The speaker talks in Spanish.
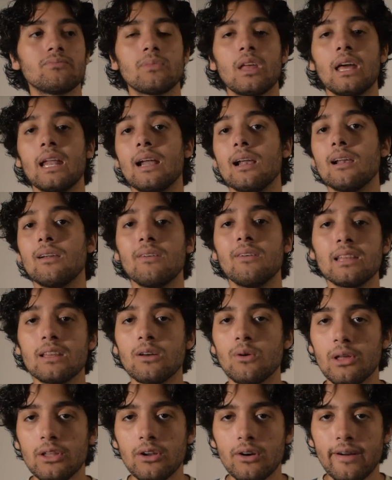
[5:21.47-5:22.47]
en, el
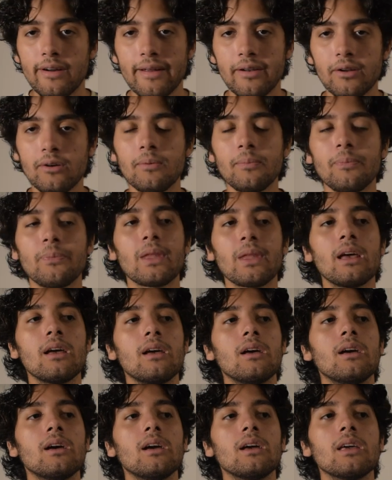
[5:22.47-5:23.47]
24 horas, ¿no?
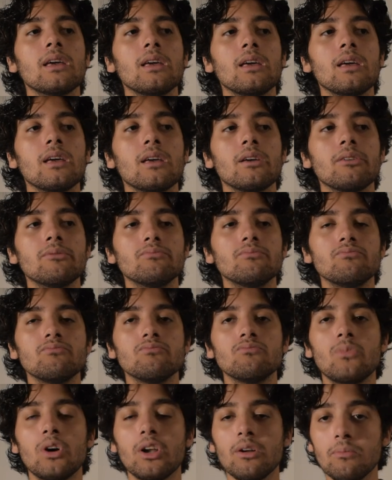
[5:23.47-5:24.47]
y
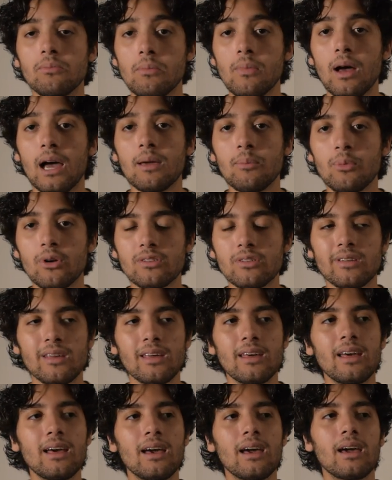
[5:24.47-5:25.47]
bueno, ahí
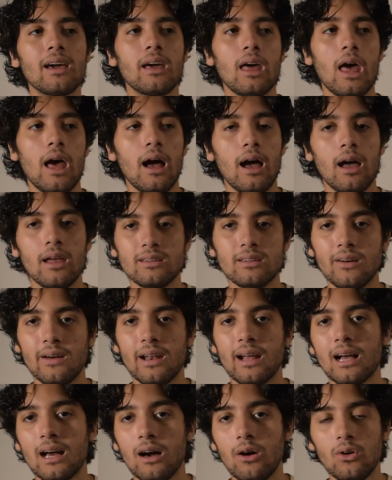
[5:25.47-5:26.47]
procede a llevar
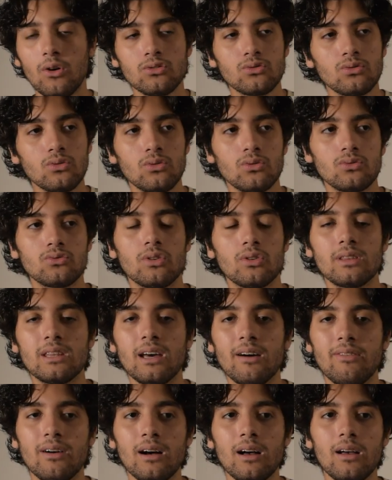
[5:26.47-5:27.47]
a cabo su,
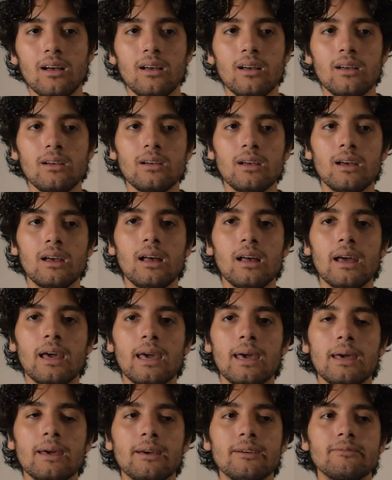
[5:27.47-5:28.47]
estafa.
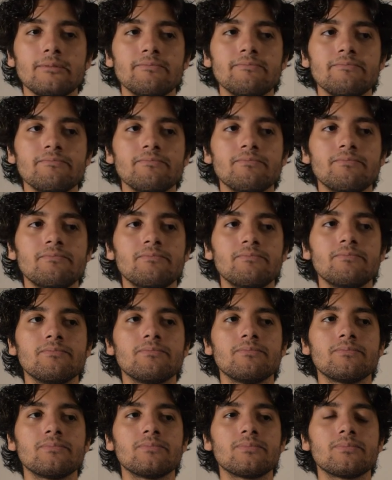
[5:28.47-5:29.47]

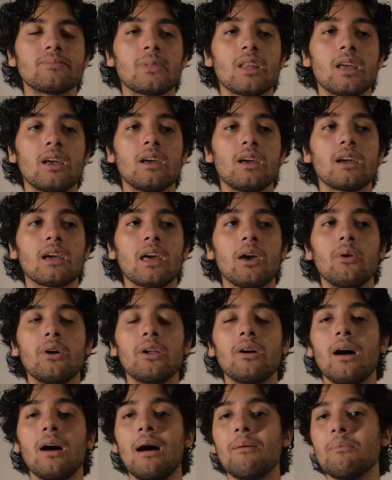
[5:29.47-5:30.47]
que
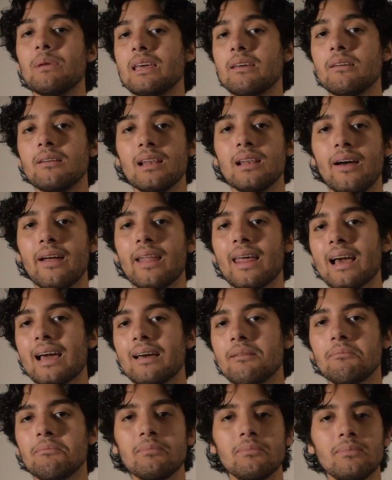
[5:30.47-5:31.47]
bueno, a mí la verdad
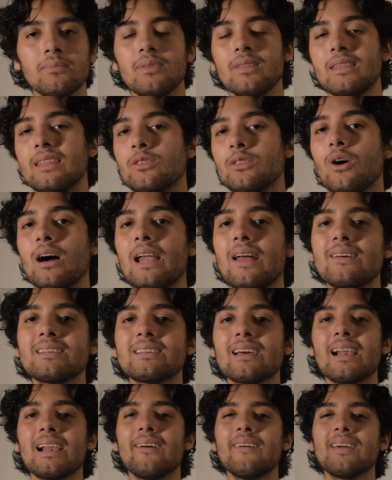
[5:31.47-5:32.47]
que todas las
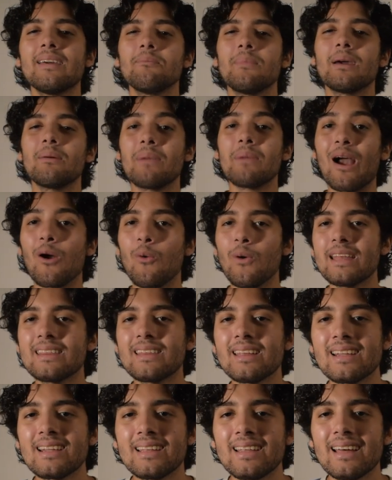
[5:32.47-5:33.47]
veces que la vi, me,
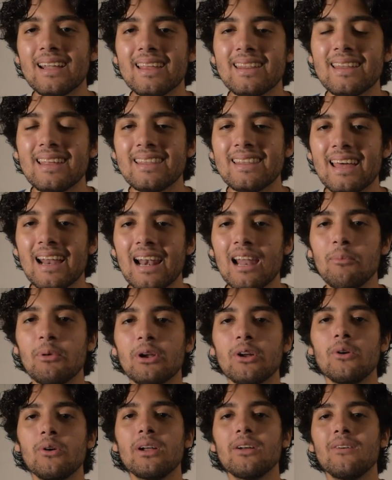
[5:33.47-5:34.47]
cuesta tratar de entenderla,
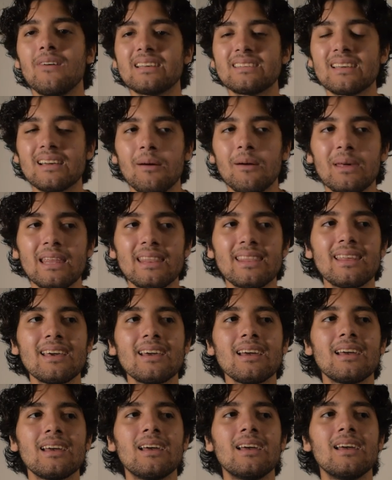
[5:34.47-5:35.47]
pero bueno, básicamente
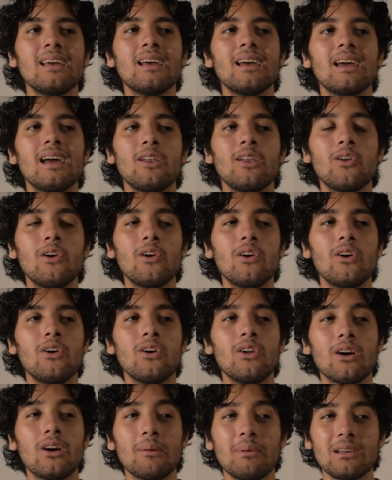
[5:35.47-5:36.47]
lo,
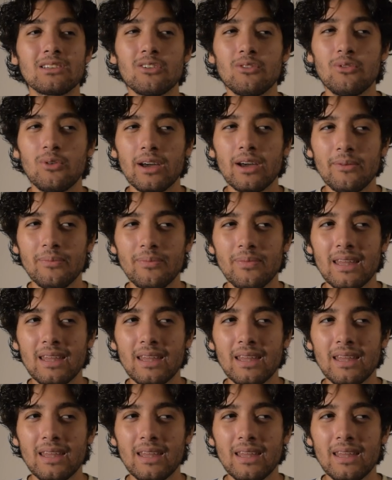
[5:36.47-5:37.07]
que pasó fue,